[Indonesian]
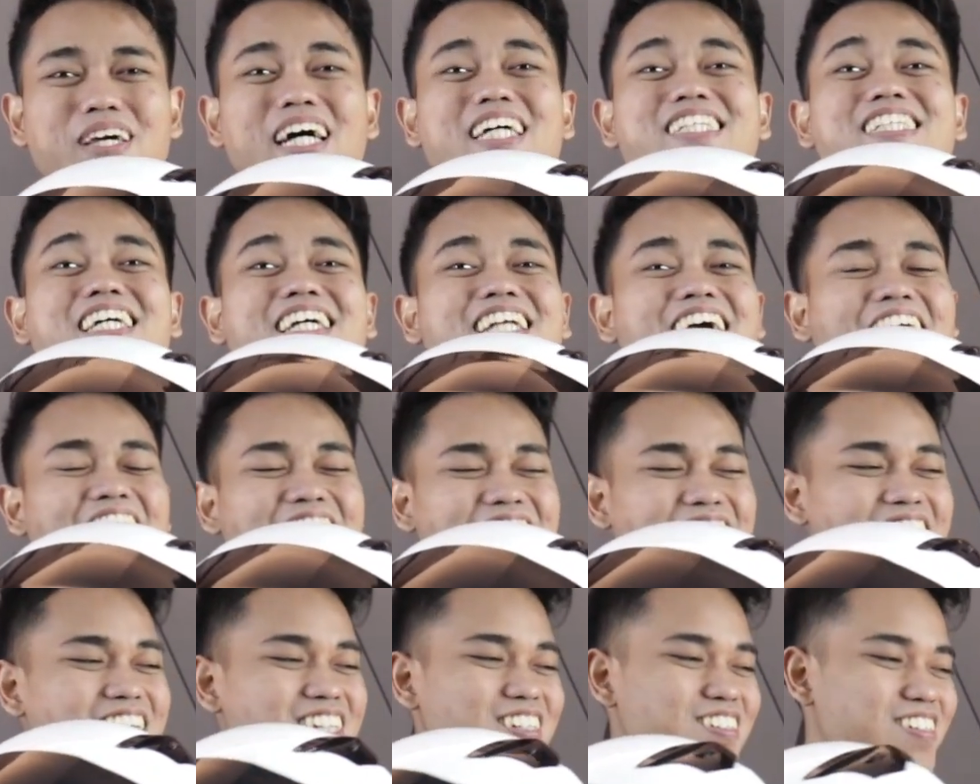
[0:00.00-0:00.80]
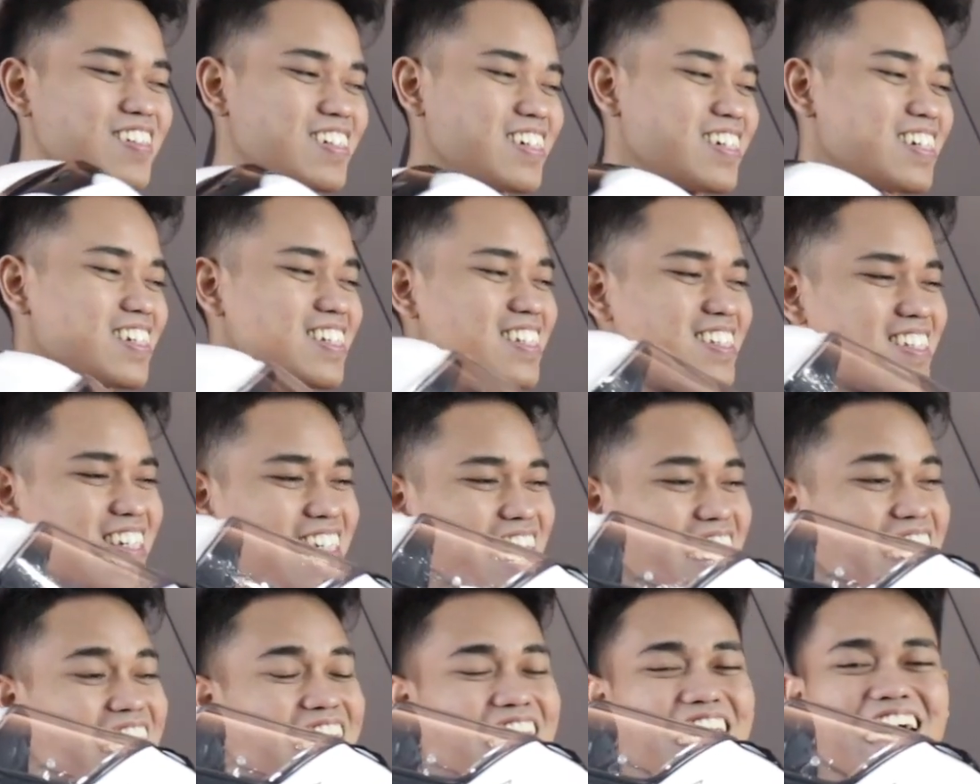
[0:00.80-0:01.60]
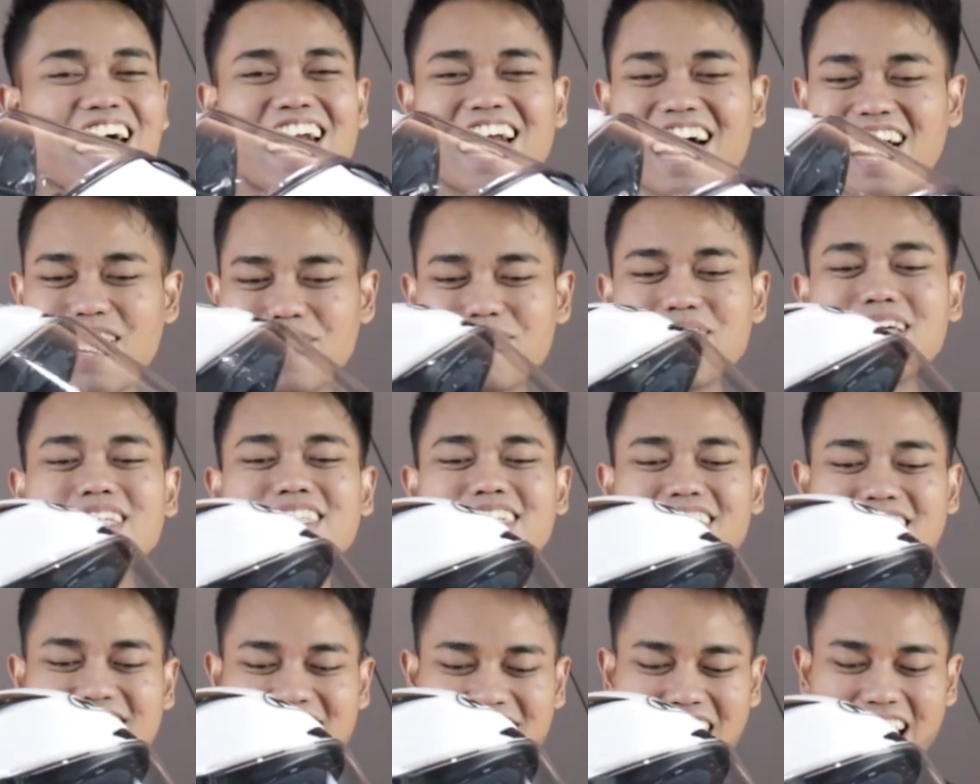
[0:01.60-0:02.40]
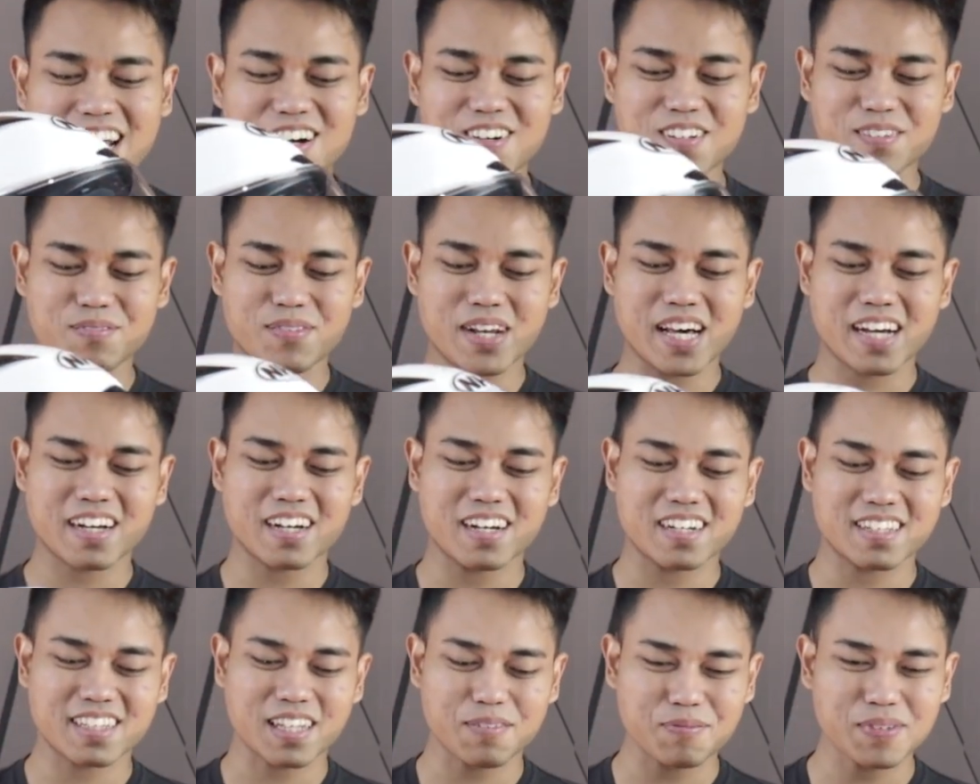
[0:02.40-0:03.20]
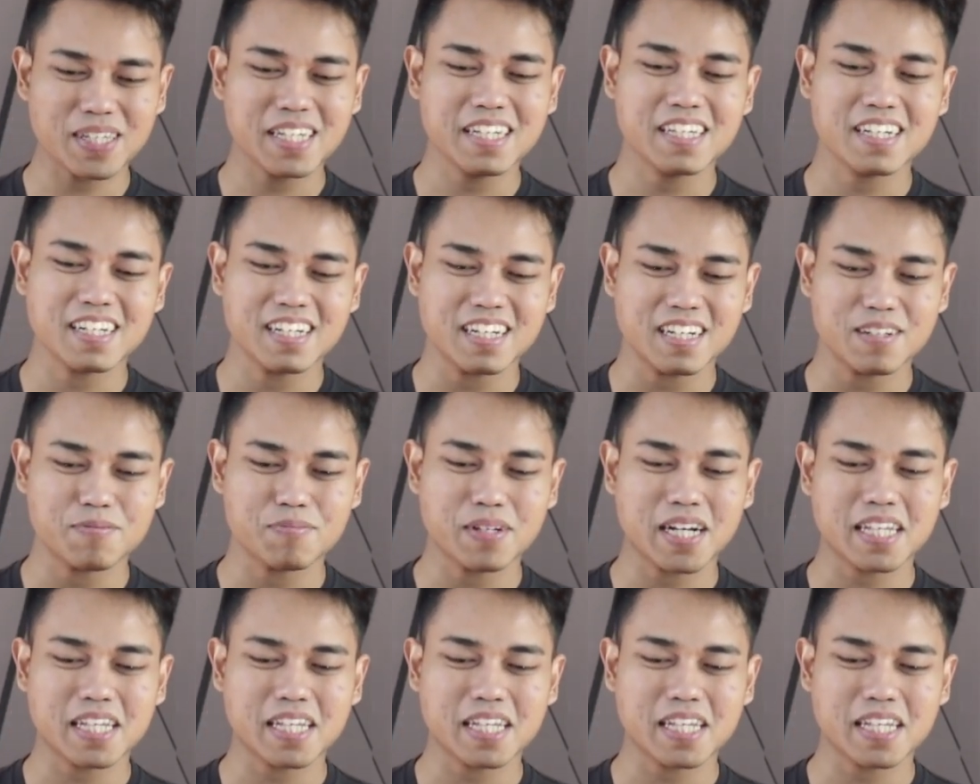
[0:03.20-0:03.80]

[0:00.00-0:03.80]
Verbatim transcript: biasanya ada tuh. Senengannya NHK biasanya ditaruh di belakang, tapi ini enggak.